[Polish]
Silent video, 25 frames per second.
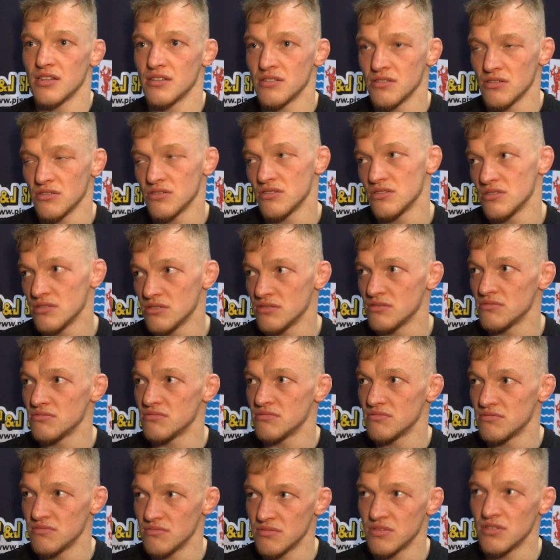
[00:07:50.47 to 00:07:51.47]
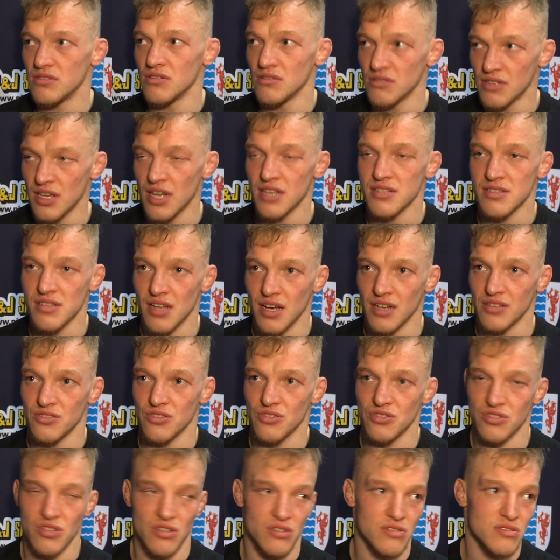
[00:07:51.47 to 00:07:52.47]
No i no teraz tak,
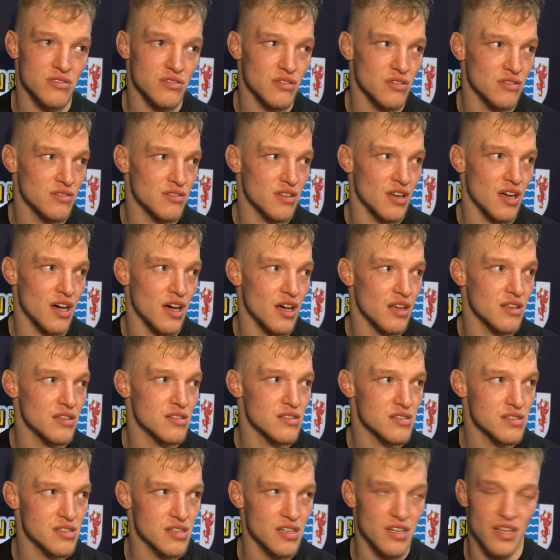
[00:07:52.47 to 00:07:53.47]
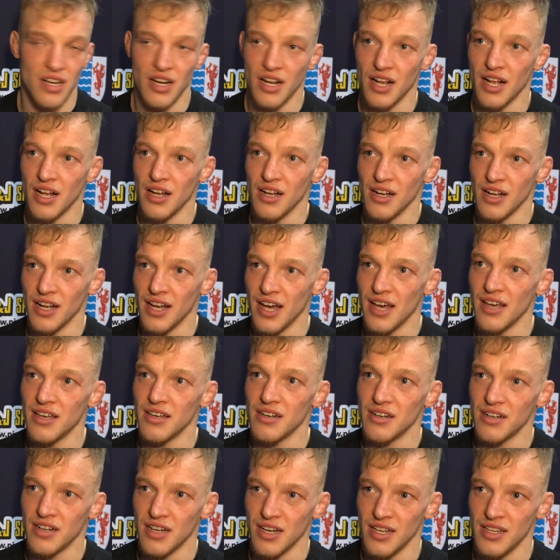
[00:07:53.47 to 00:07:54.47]
John Jones kontra Cyril
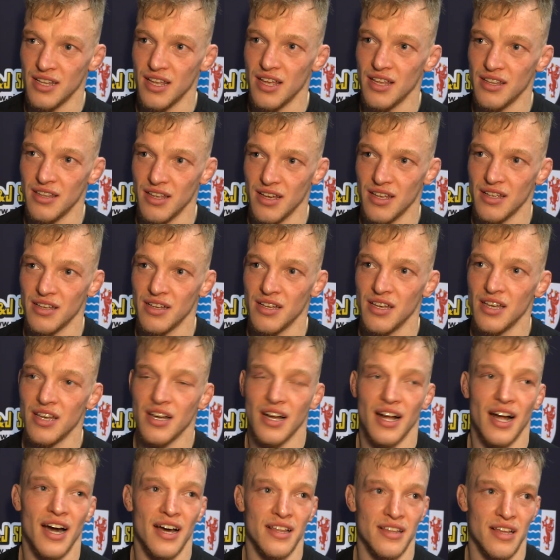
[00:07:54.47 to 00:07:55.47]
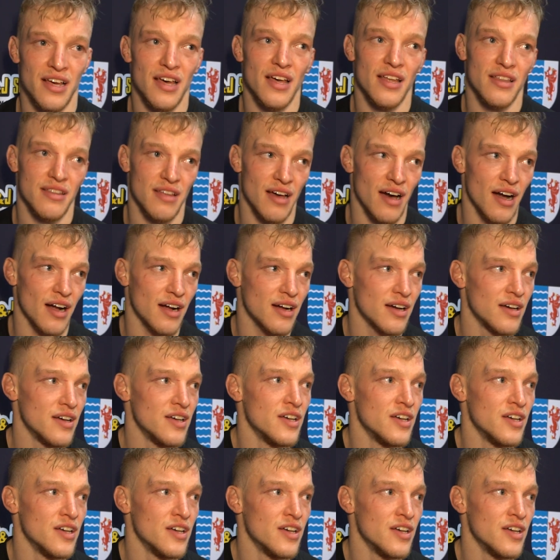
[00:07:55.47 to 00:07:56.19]
Gane, tak. No. Gane, tak.